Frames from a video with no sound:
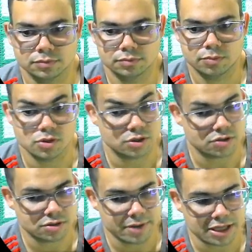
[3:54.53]
Posição
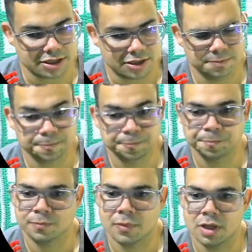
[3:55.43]
simétrica.
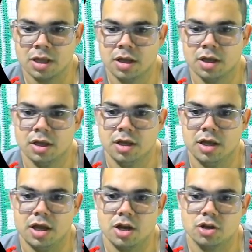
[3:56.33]

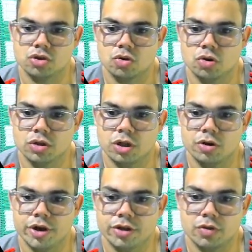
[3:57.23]
Ele jogou o
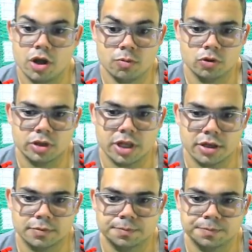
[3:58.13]
D8, eu montei.